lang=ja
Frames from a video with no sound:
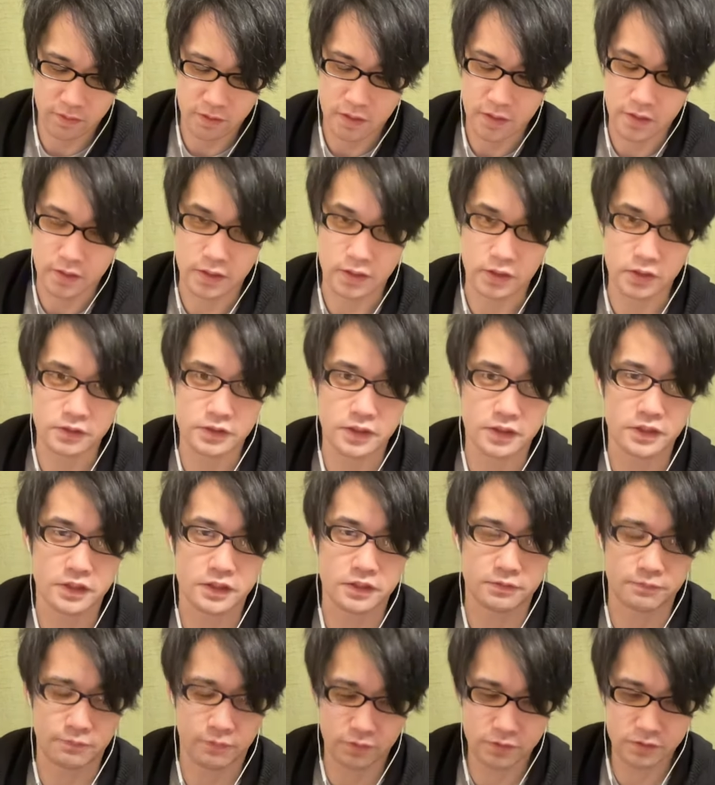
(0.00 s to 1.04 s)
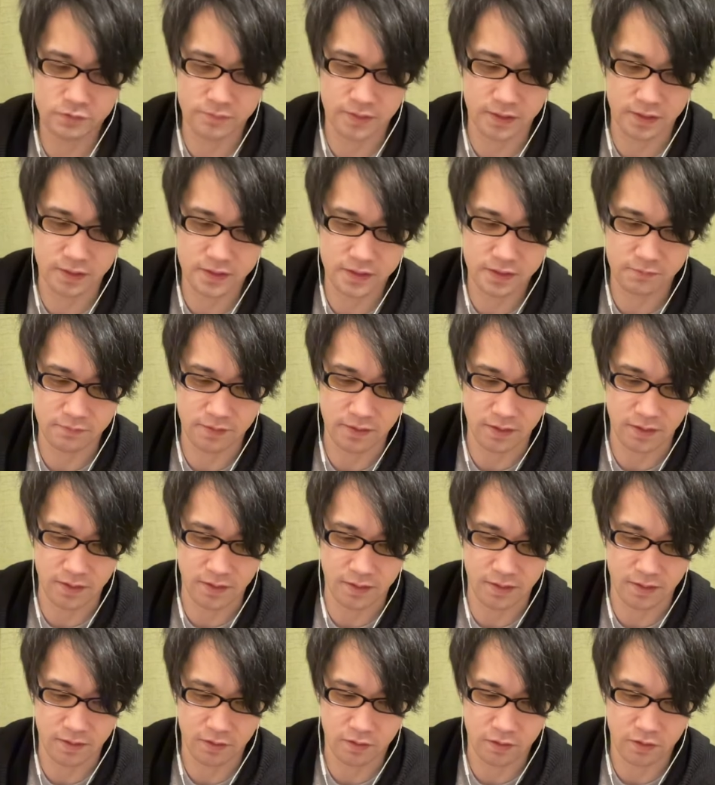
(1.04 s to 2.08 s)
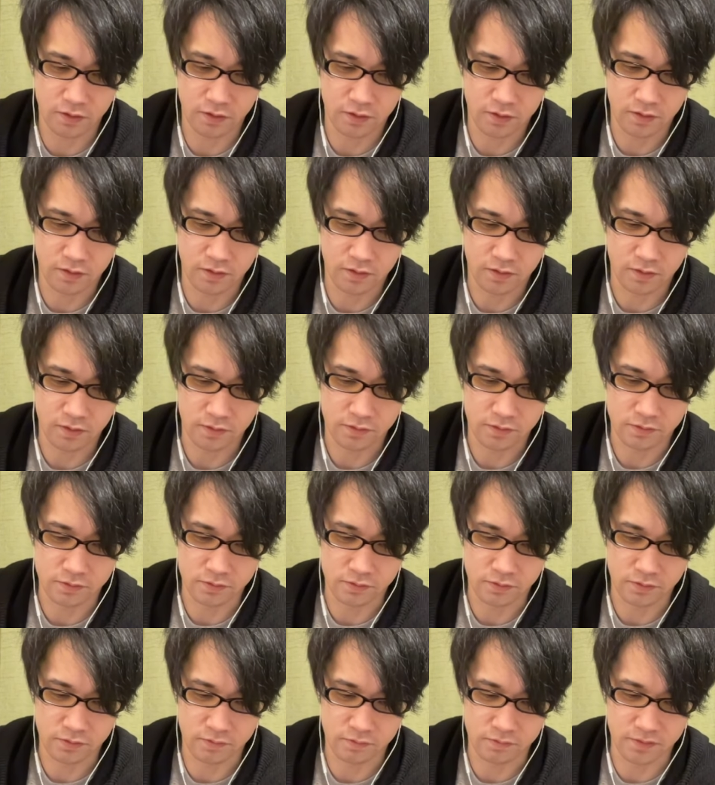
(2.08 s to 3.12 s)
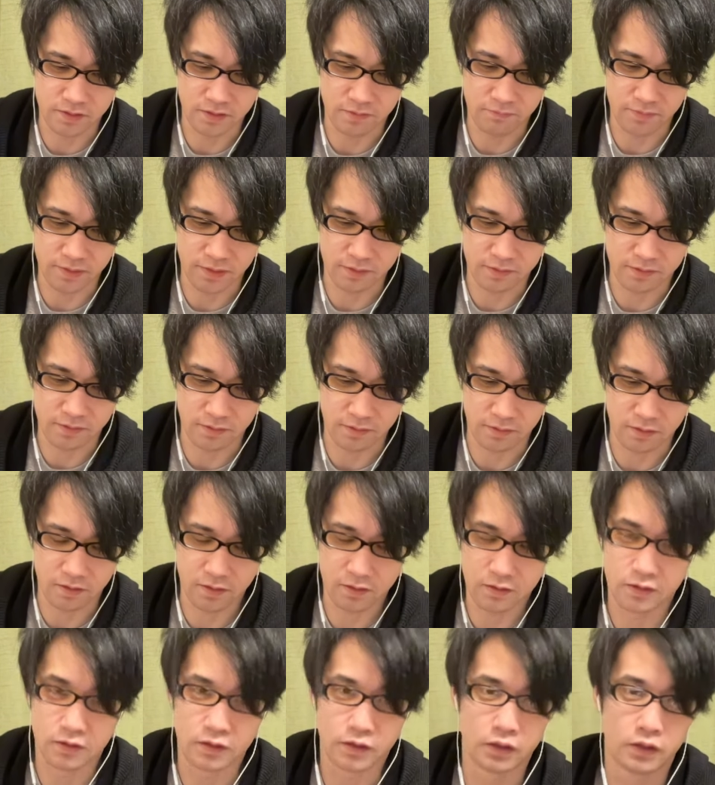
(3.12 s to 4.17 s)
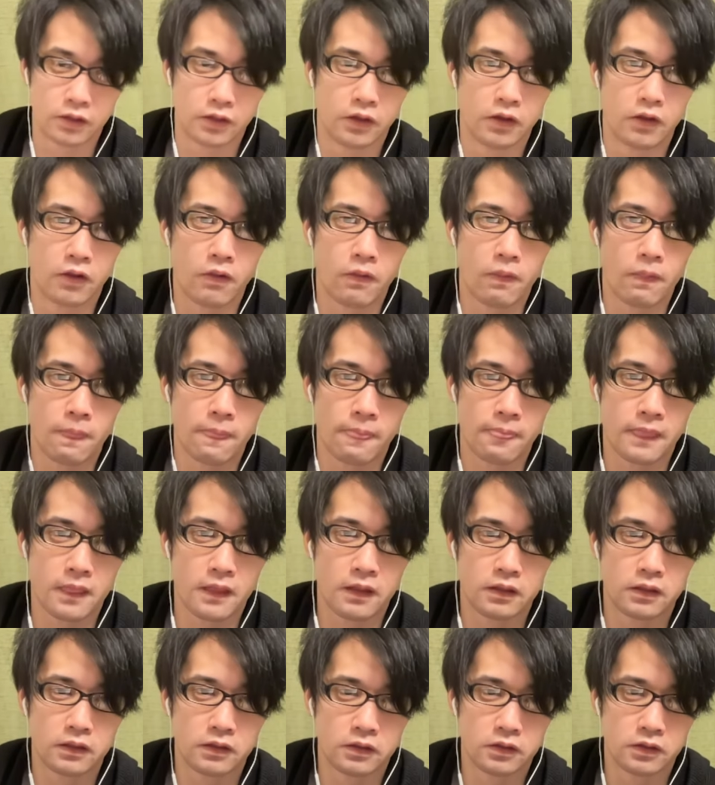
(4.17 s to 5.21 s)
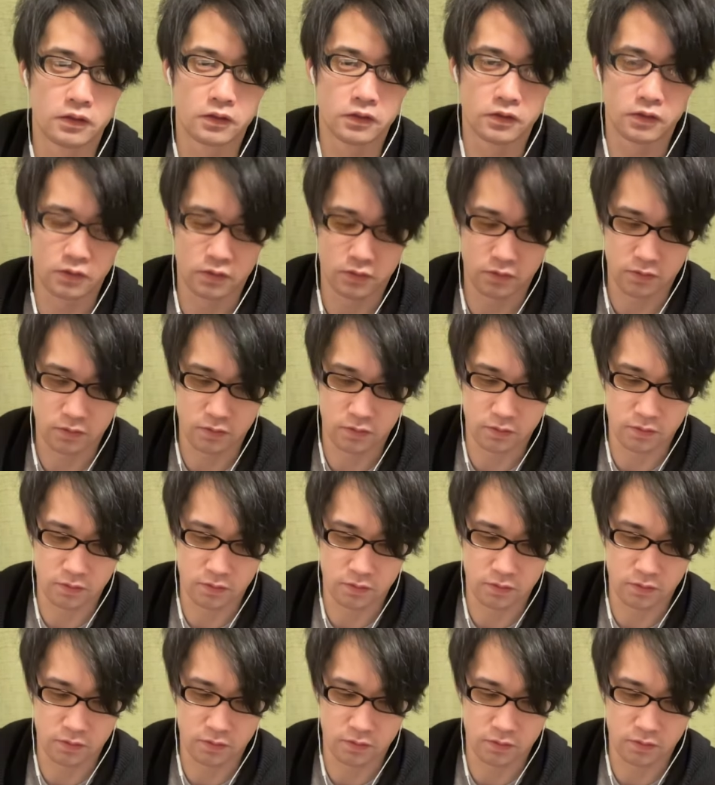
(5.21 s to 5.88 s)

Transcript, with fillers: よしよしボスまで来ちゃったねこの生活続けるためだったら死んでもいいぜ